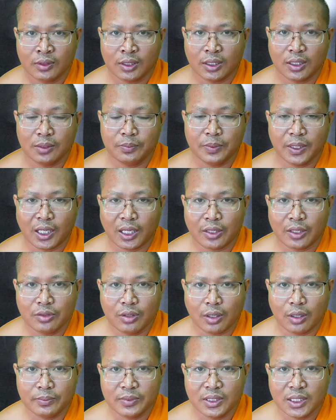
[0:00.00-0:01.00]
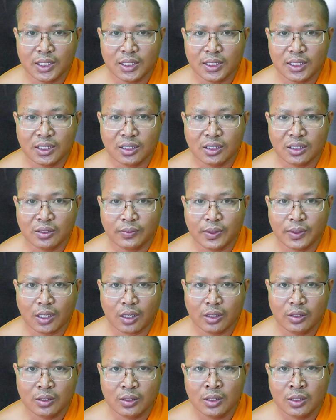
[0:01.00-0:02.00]
nó bị là nhom nhi nó cứ thôi
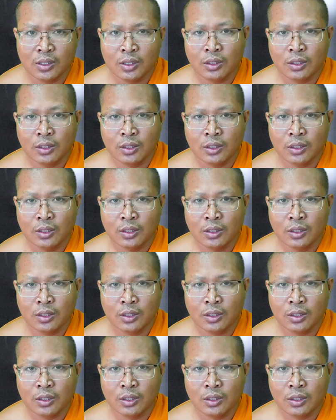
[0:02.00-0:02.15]
ói